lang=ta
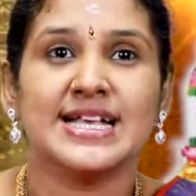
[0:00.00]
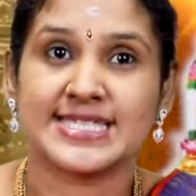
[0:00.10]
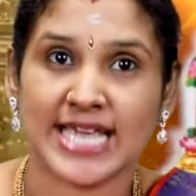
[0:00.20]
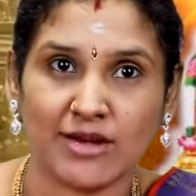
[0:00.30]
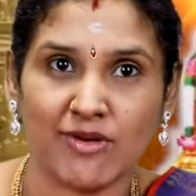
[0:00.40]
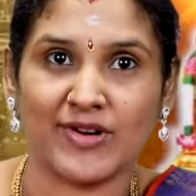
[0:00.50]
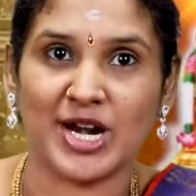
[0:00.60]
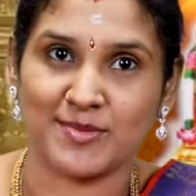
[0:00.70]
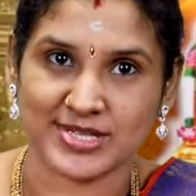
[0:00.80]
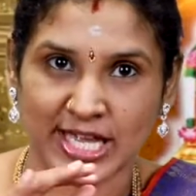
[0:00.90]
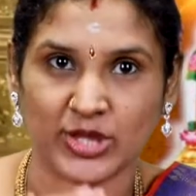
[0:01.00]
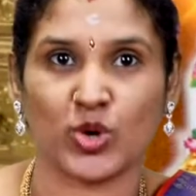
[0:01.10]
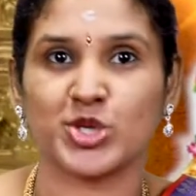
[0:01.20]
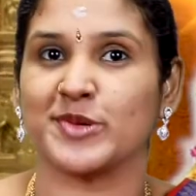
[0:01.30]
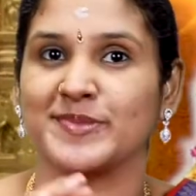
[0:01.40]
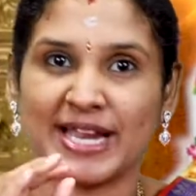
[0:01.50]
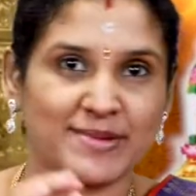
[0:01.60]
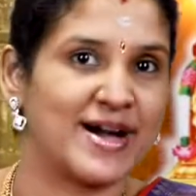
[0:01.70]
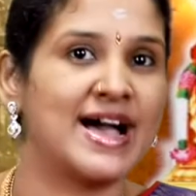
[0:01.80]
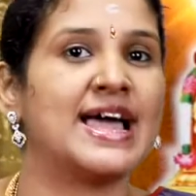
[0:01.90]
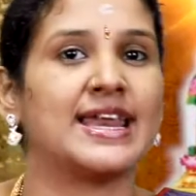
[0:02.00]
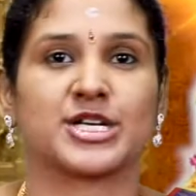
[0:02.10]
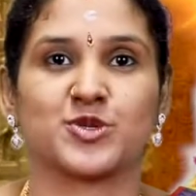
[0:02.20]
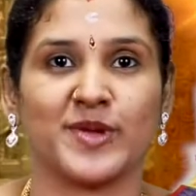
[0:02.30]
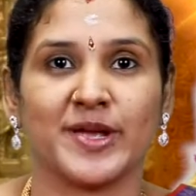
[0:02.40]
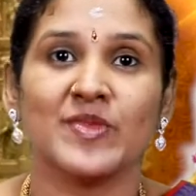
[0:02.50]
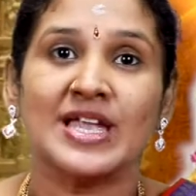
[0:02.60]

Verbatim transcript: செல்வ வளம் சந்தோஷம் தர மகாலட்சுமி